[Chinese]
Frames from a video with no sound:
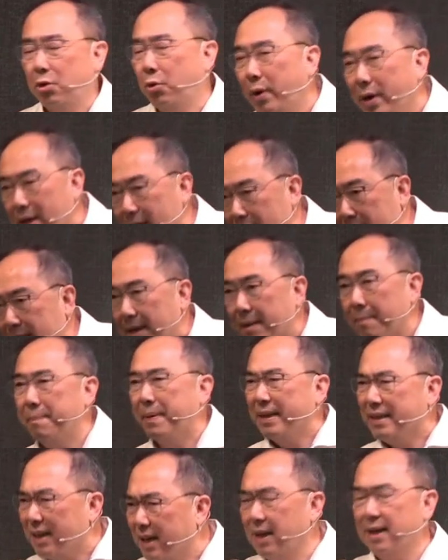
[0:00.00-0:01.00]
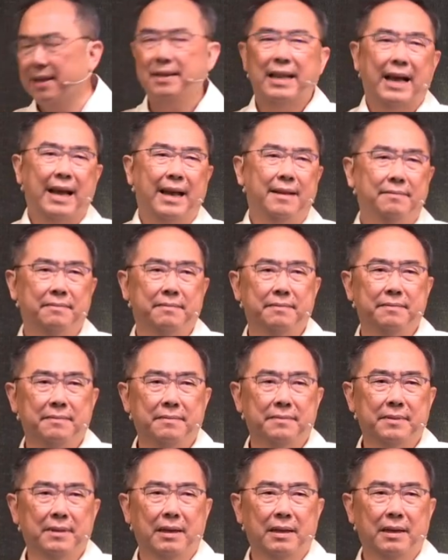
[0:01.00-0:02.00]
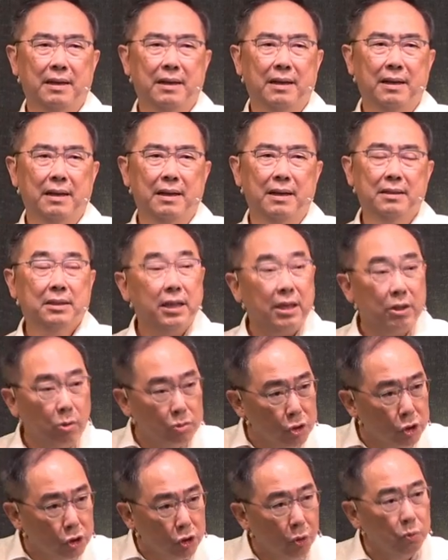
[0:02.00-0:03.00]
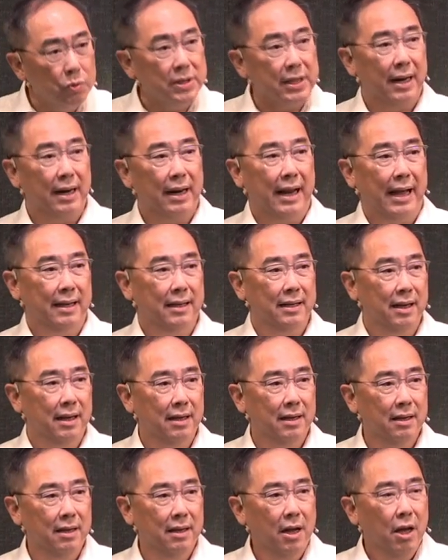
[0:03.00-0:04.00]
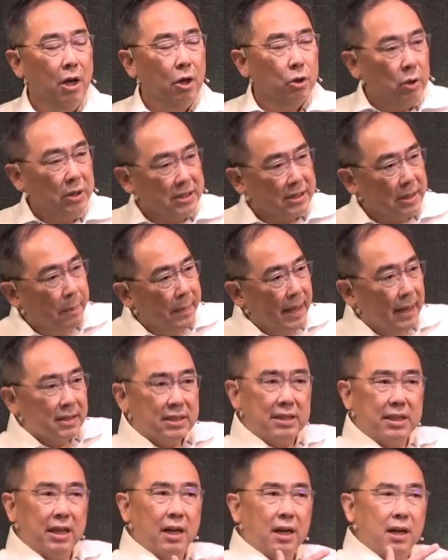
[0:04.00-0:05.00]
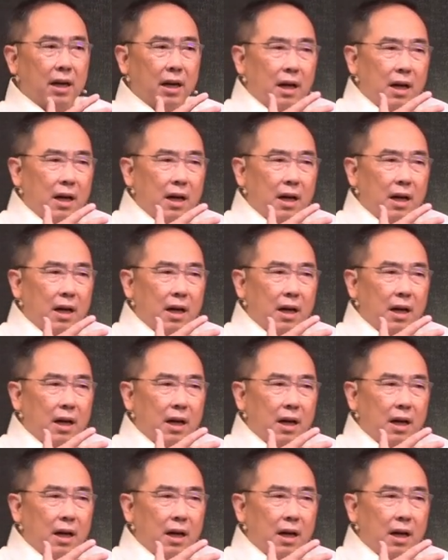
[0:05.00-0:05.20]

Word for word: 你说自己会谦卑这个很难，这些都是修剪来的。所以怎么